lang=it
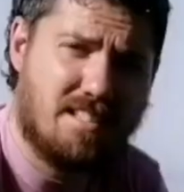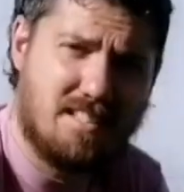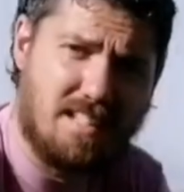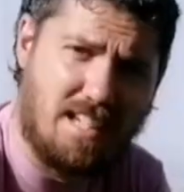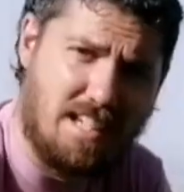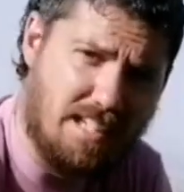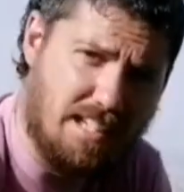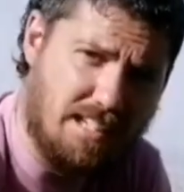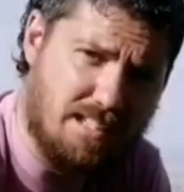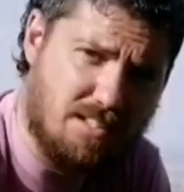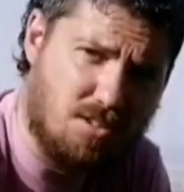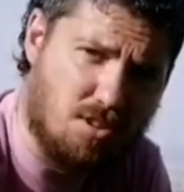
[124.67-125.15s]
Tra
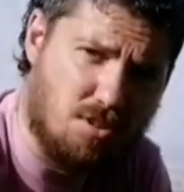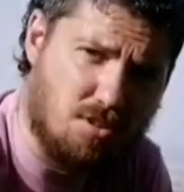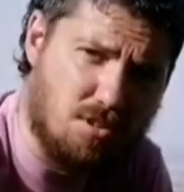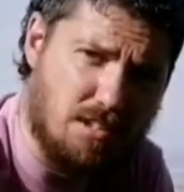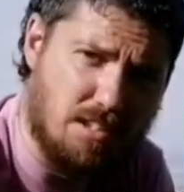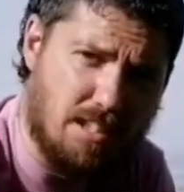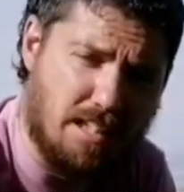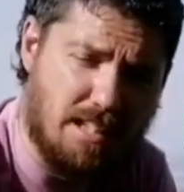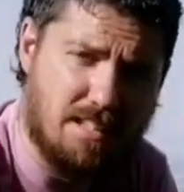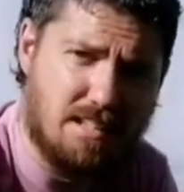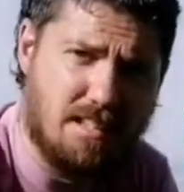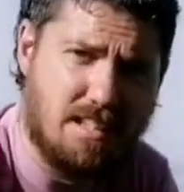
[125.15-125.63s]
l'altro si
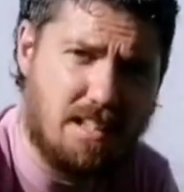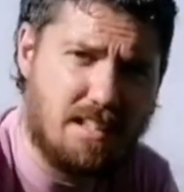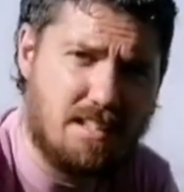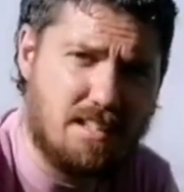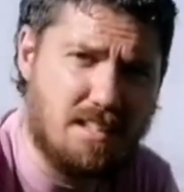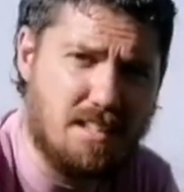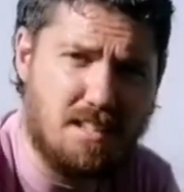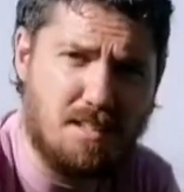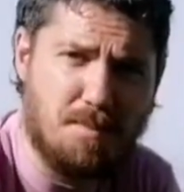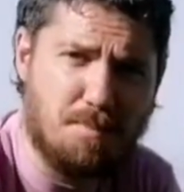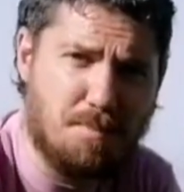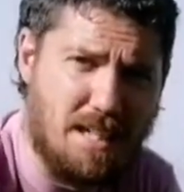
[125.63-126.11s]
tratta
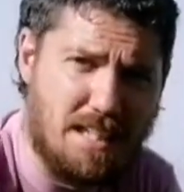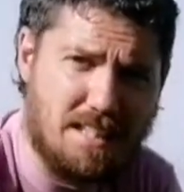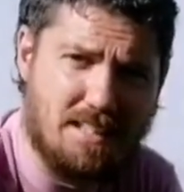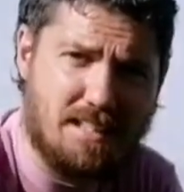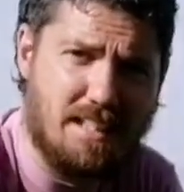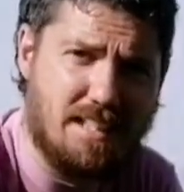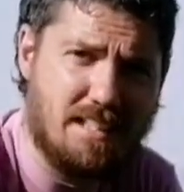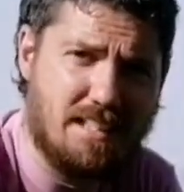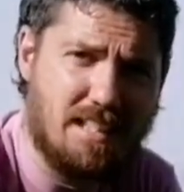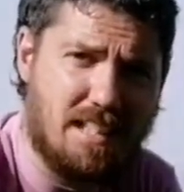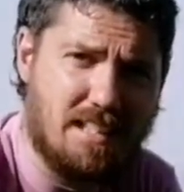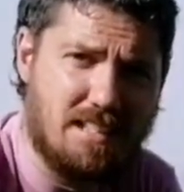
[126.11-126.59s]
di
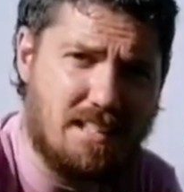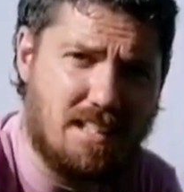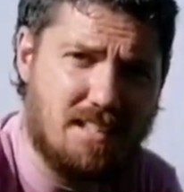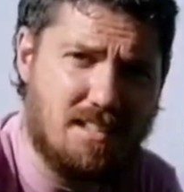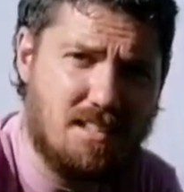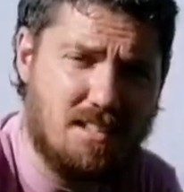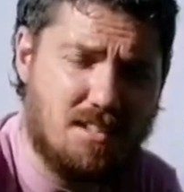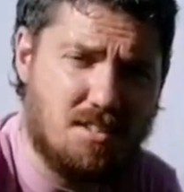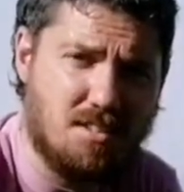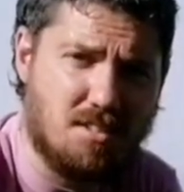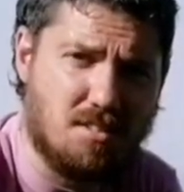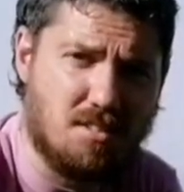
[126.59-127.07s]
pratiche della
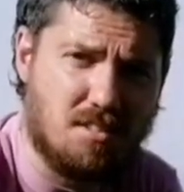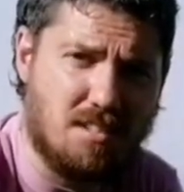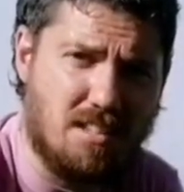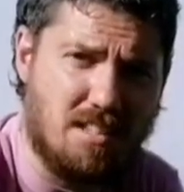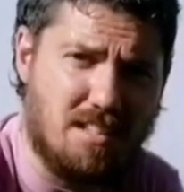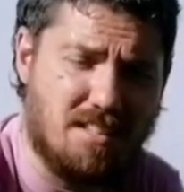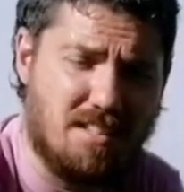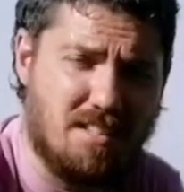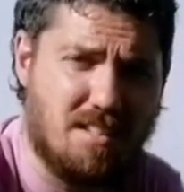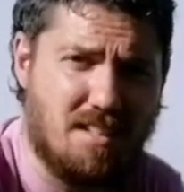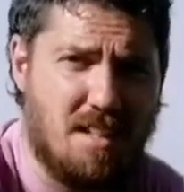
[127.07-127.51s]
tradizione,